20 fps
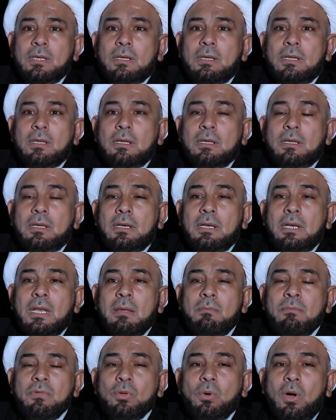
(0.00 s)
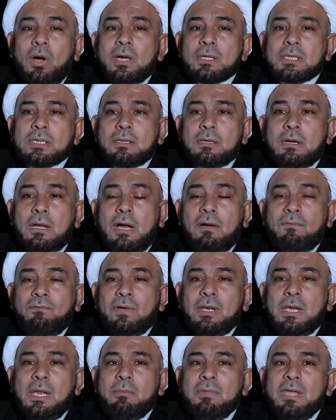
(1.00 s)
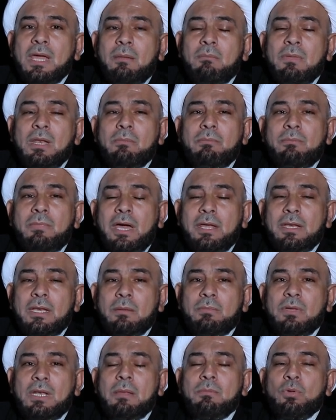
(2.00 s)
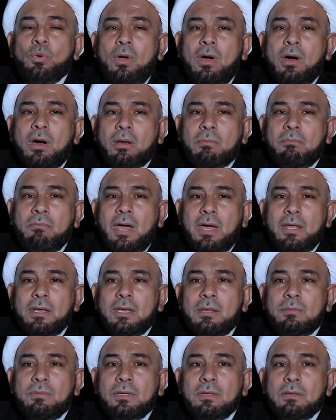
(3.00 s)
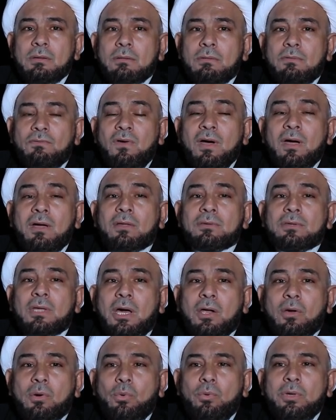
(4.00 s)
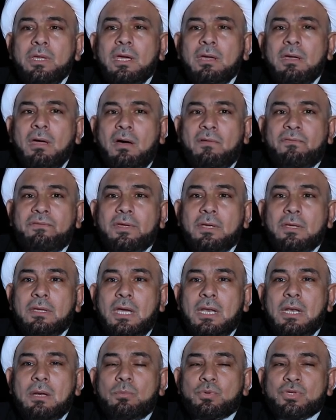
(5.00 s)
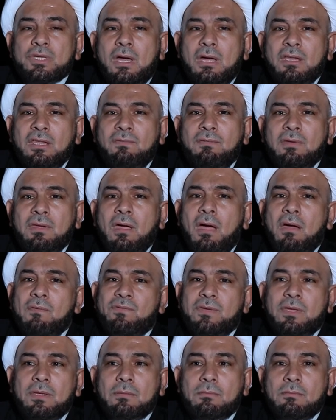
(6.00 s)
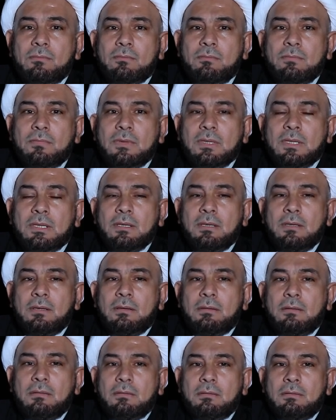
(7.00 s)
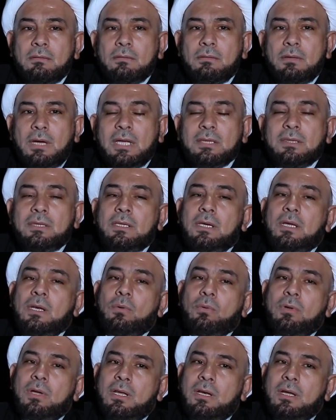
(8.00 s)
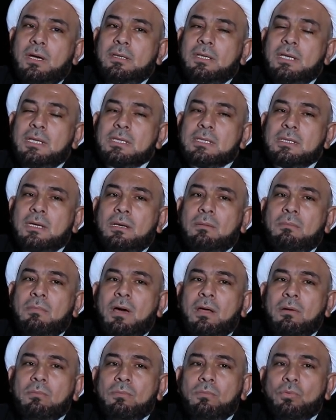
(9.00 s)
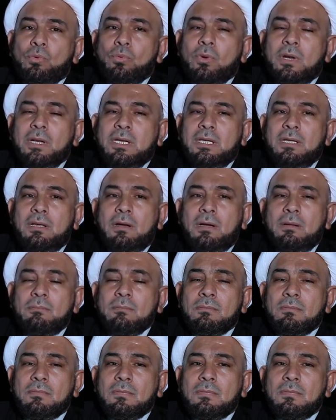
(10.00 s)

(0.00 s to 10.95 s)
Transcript: آه لم يعاصر عفوا لم يعمل مع النبي لم يحارب مع النبي فقط الرؤية كافية يعني المصادفة كافية حتى لو كان هذا الإنسان مار مرور الكرام